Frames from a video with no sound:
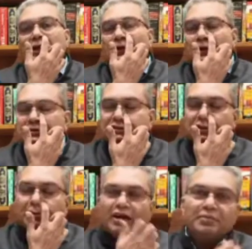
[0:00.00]
था जिसके
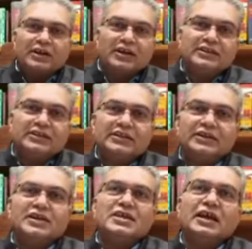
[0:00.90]
बारे में कहते थे कि
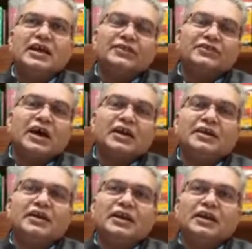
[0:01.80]
ये एक ऐसा
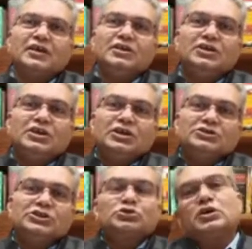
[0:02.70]
आर्टिकल है
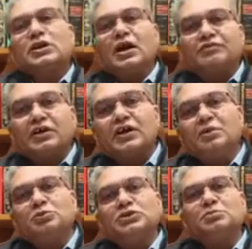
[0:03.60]
जिसको ड्राफ्ट करने में
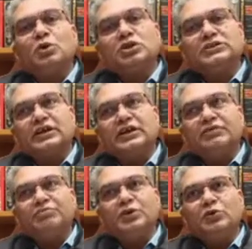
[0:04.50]
मुझे बहुत
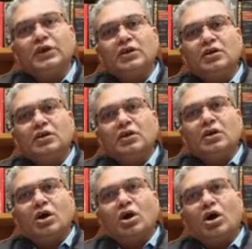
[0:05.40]
तकलीफ भी हुई
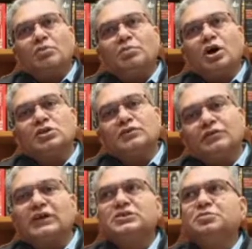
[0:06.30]
और बहुत
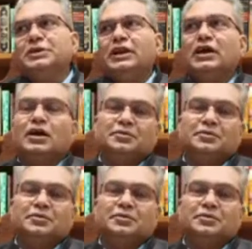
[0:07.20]
वक्त भी लगा